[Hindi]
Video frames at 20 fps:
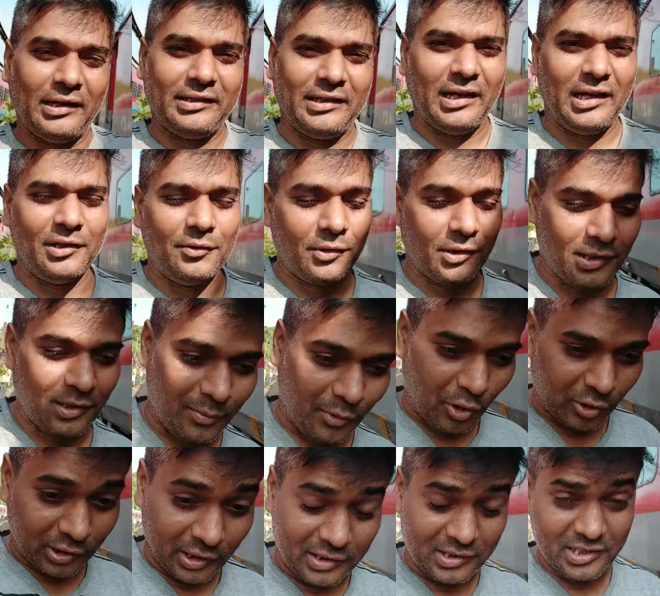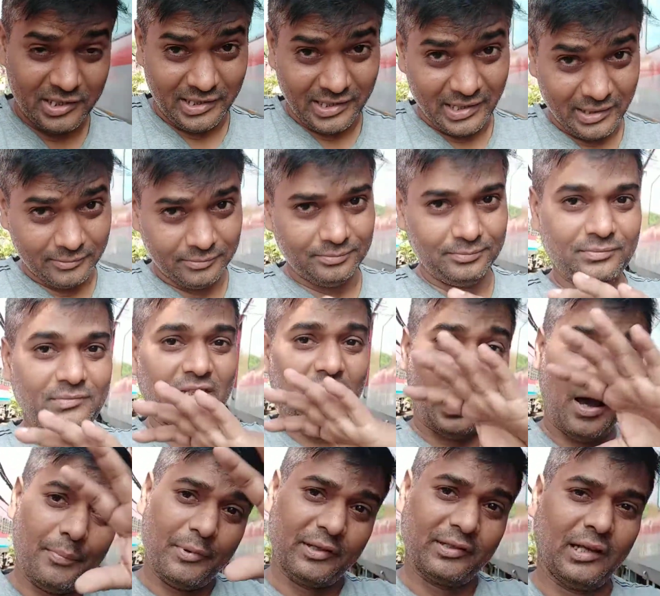हरियाली वगैरह बहुत अच्छी है
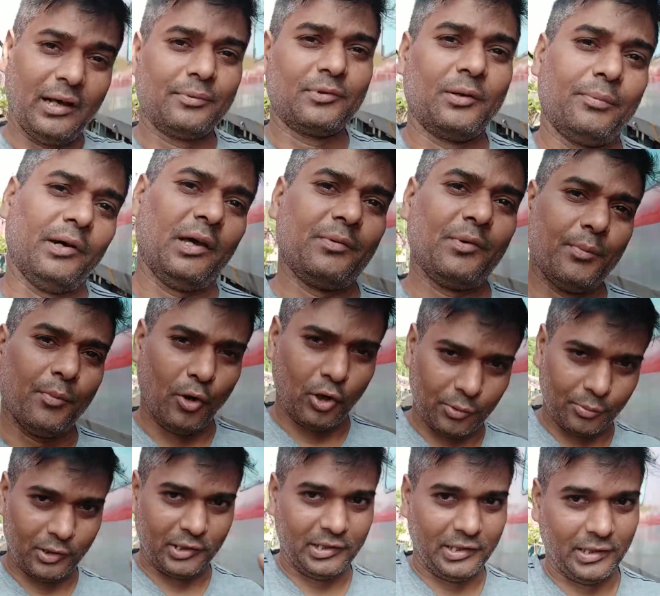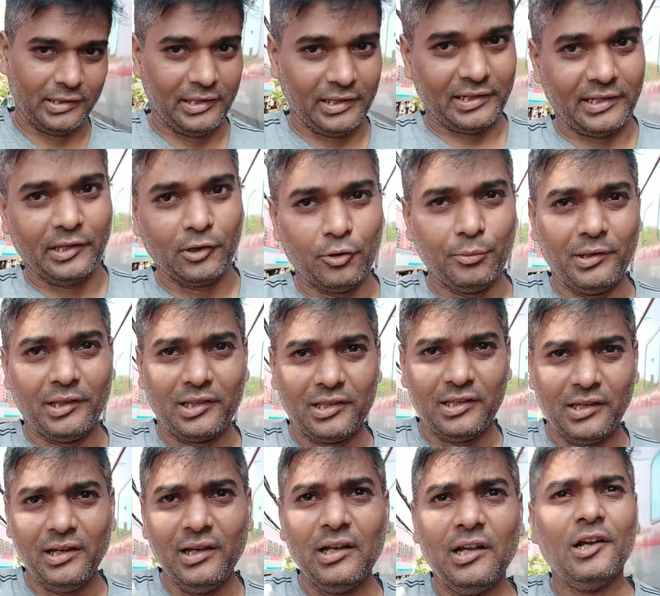यहाँ पे साफ़ सफाई भी बहुत बढ़िया देखने को
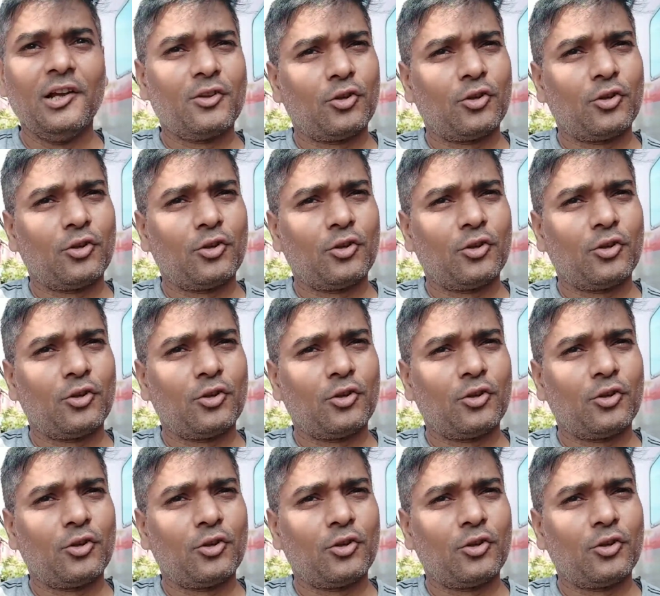मिलती है